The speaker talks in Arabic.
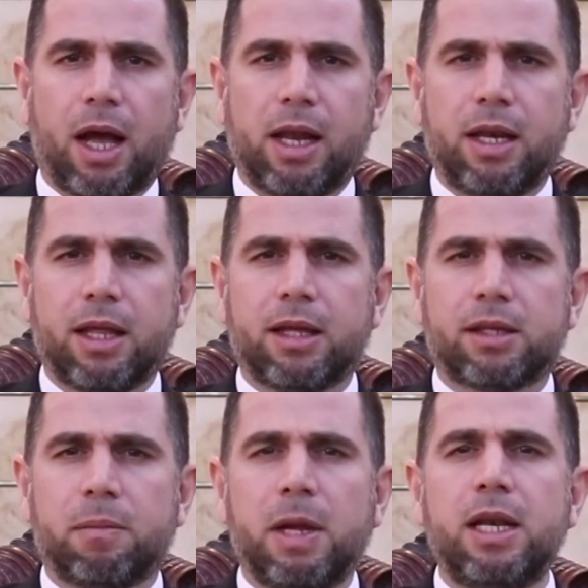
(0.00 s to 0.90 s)
الذي
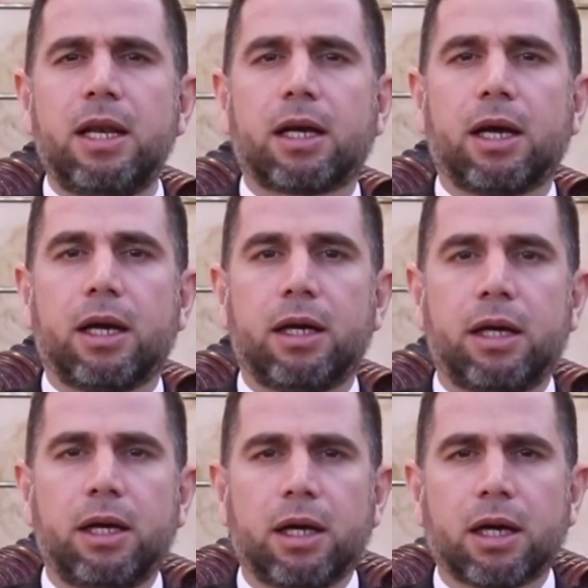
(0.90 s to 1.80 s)
تملك
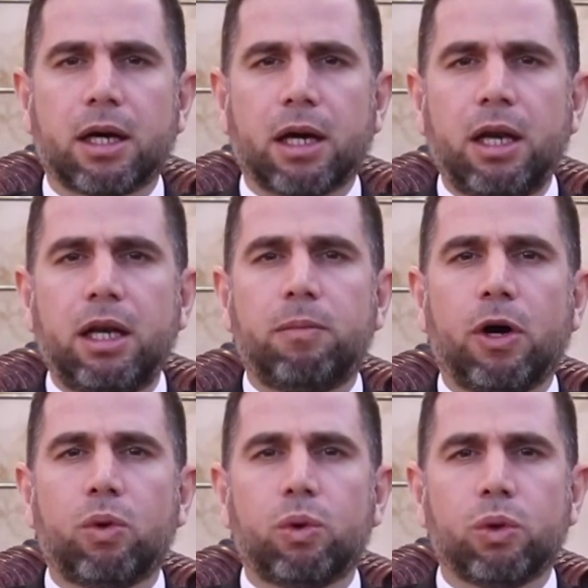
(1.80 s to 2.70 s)

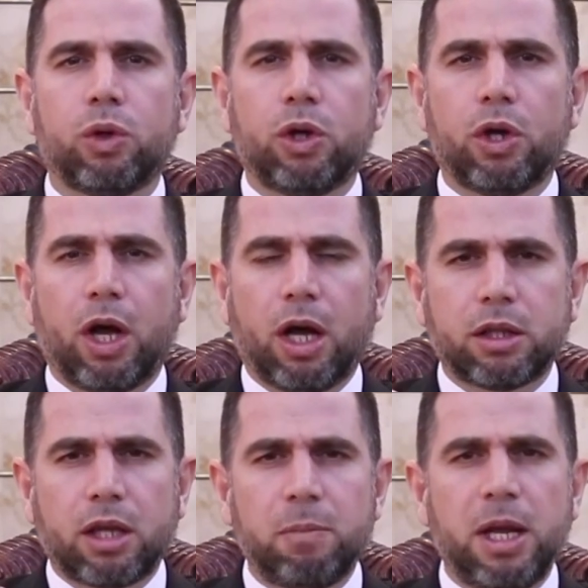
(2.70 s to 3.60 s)
قلبه
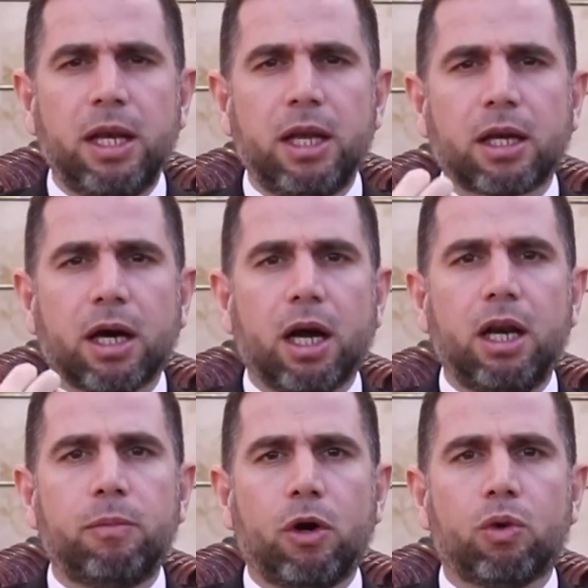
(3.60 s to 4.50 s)
تملك
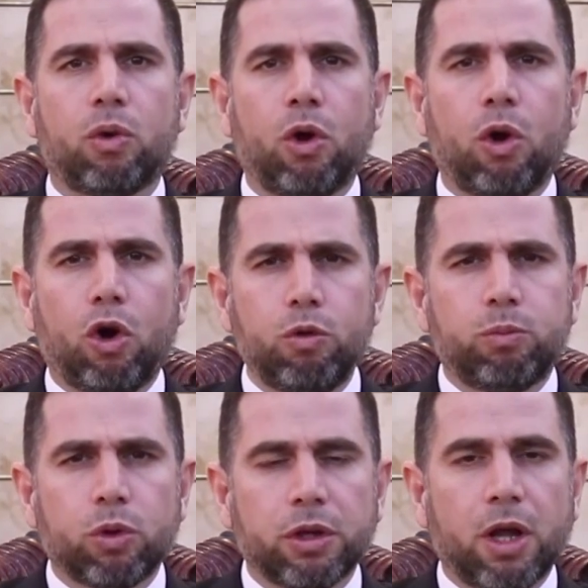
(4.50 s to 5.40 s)
قلبه
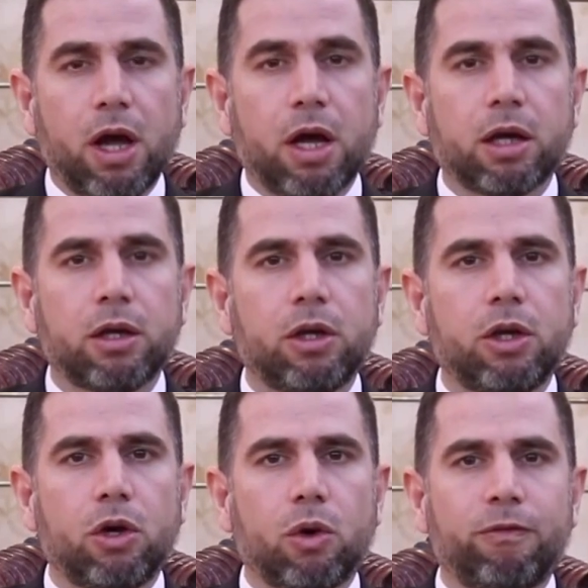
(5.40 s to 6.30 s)
حب الله
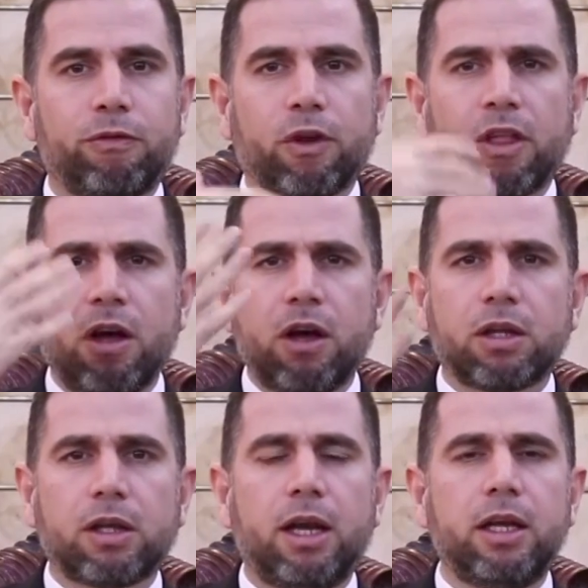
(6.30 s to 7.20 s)

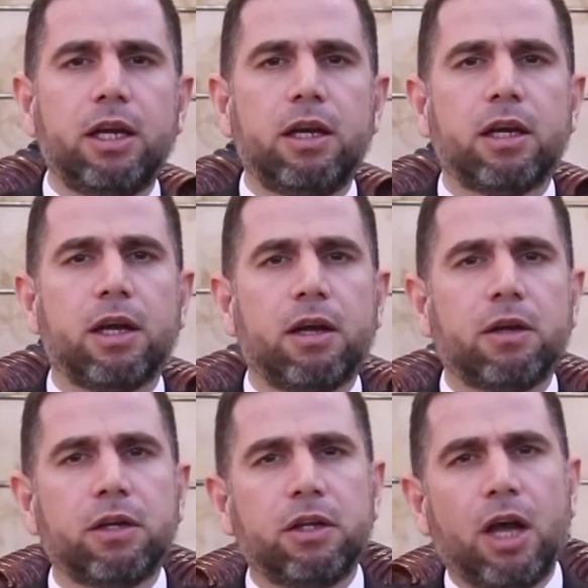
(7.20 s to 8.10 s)
وظهرت عليه
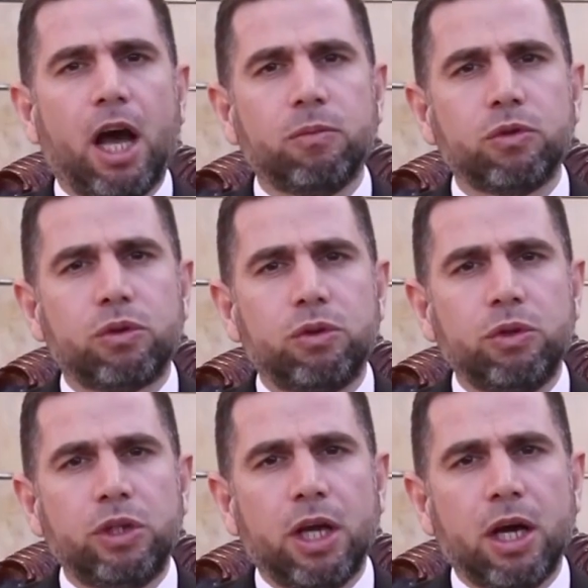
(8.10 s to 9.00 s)
نعم
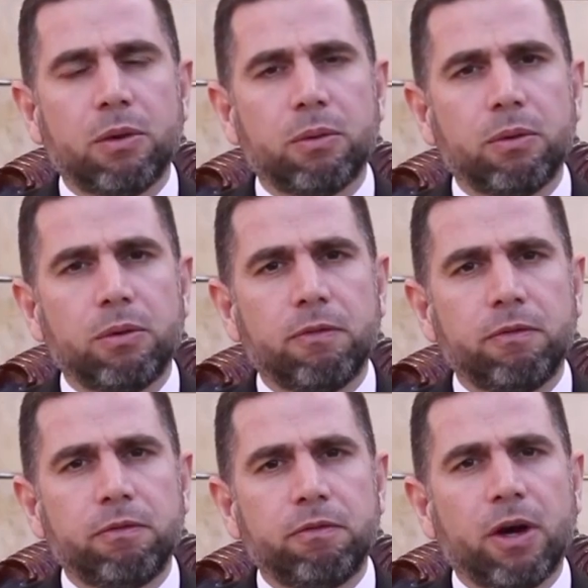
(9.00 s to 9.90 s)
الدنيا
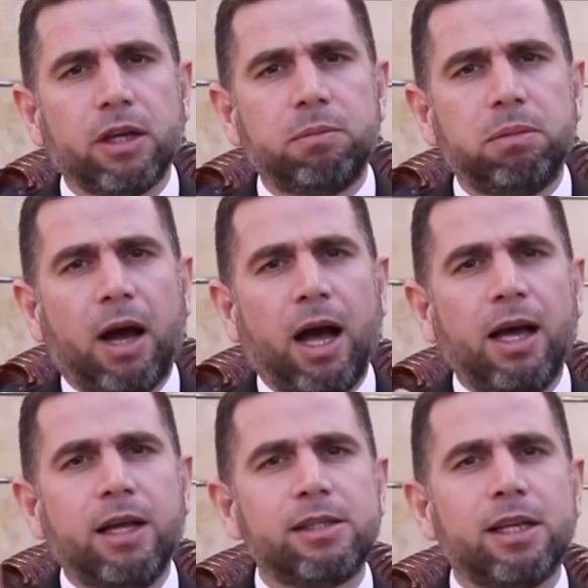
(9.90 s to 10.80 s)
فقد
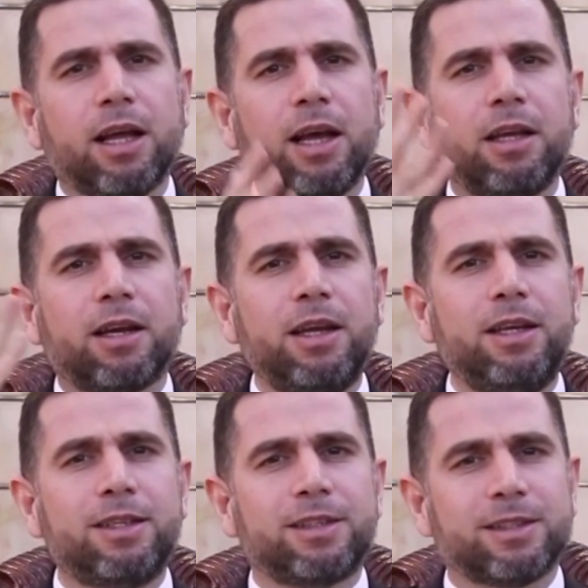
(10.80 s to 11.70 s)
حاز
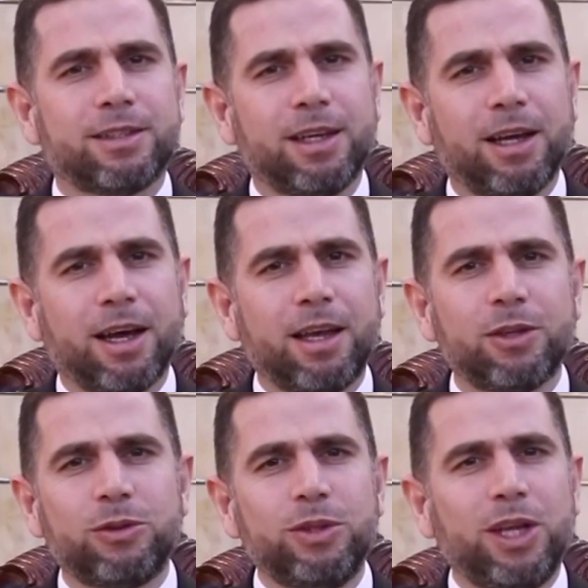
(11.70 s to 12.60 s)
الخيرين خير
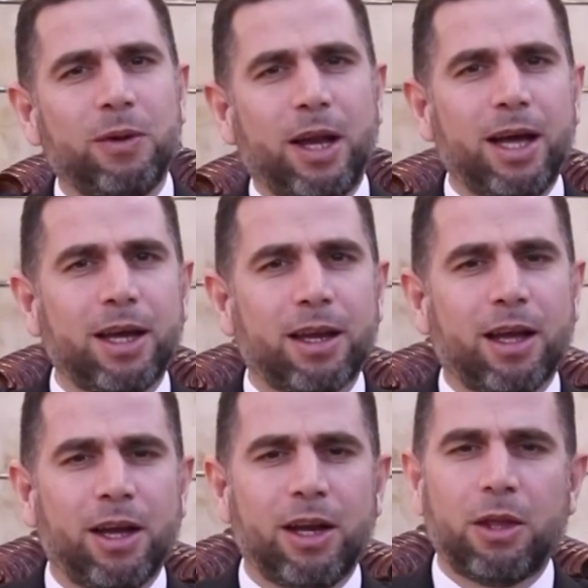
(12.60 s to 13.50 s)
الدنيا
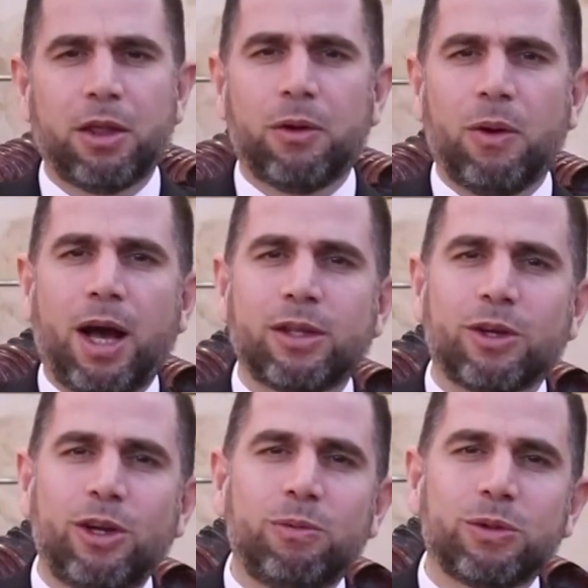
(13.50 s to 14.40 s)
والآخرة إذا واحد
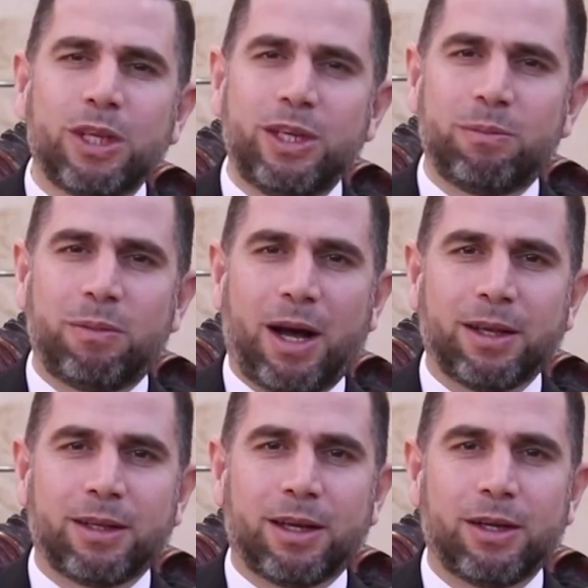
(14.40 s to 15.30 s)
قلبه طيب مع
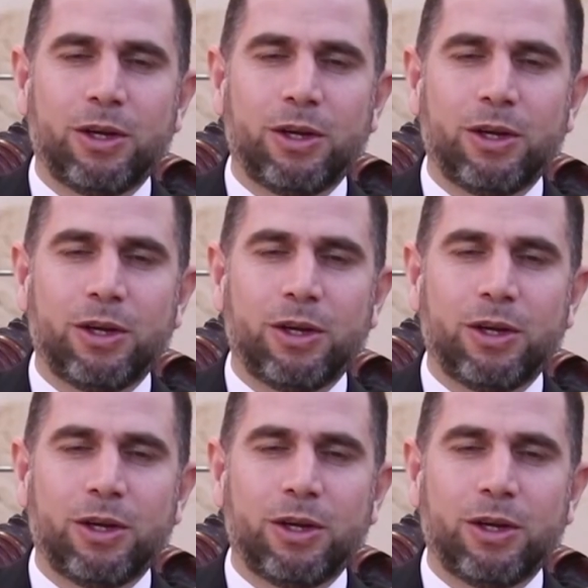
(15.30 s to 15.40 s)
الله